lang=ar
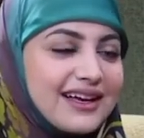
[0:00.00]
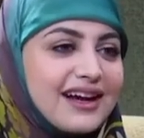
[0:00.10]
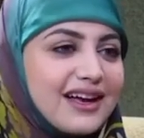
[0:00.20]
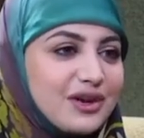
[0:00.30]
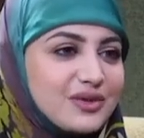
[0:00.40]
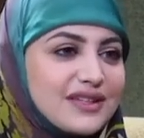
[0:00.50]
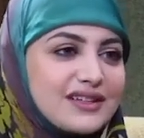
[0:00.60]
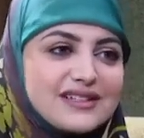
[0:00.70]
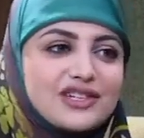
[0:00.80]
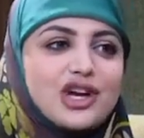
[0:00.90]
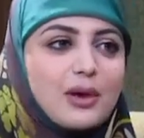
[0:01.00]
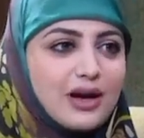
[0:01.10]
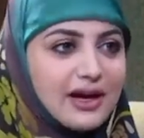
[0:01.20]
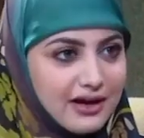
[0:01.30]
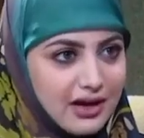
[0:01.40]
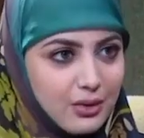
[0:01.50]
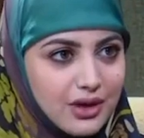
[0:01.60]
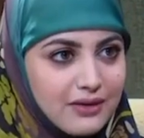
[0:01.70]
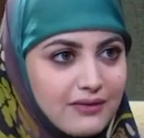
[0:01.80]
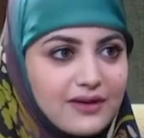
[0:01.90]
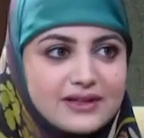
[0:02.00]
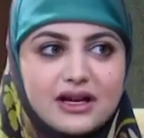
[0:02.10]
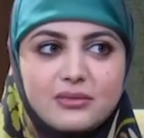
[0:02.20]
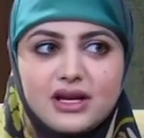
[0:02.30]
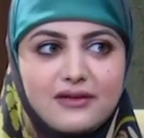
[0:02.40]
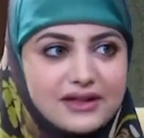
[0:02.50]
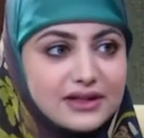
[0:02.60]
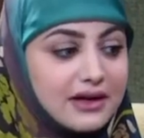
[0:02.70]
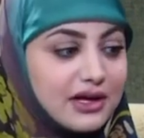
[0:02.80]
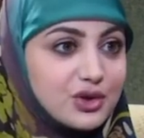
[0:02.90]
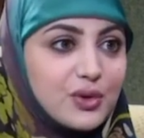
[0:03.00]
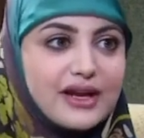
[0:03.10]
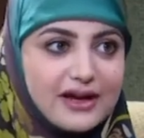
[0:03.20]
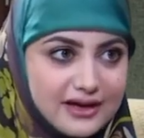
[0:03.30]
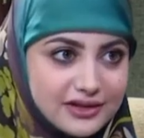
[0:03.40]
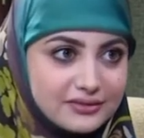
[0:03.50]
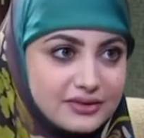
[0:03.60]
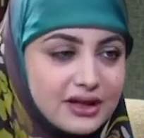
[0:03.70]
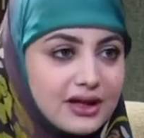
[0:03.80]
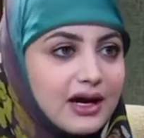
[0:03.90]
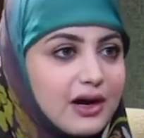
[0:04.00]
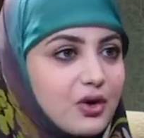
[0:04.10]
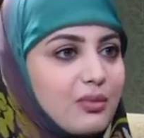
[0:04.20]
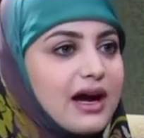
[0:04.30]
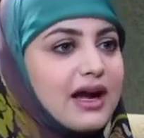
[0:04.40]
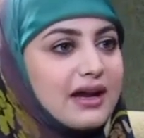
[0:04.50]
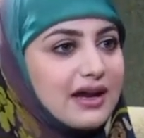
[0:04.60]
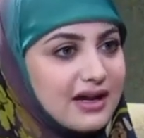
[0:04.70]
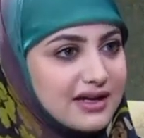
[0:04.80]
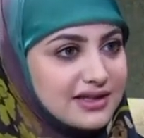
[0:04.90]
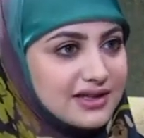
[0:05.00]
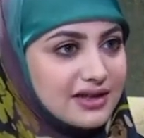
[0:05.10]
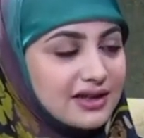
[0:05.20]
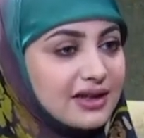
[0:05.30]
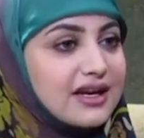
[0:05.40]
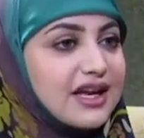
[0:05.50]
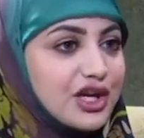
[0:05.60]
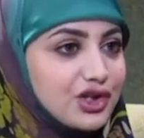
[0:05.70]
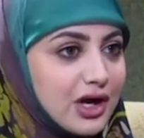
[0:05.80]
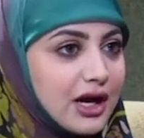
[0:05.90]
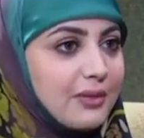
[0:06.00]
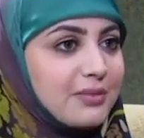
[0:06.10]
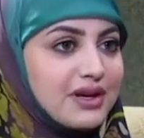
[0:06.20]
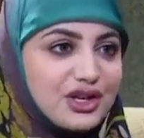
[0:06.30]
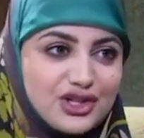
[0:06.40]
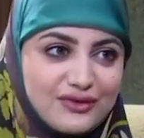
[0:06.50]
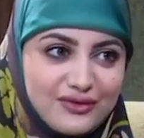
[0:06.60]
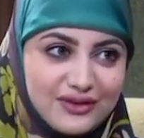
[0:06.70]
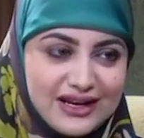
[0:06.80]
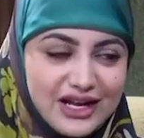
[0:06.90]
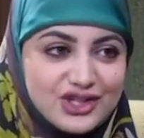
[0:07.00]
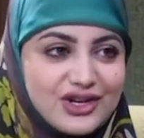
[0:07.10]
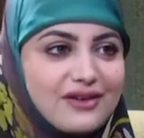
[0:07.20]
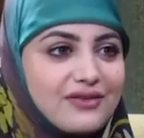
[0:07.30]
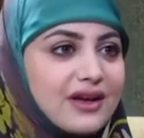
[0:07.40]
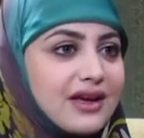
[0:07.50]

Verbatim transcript: قالوا ست انسجام الغراوي فتره من الفترات وللان اكو محلات للحجاب بالنجف الاشرف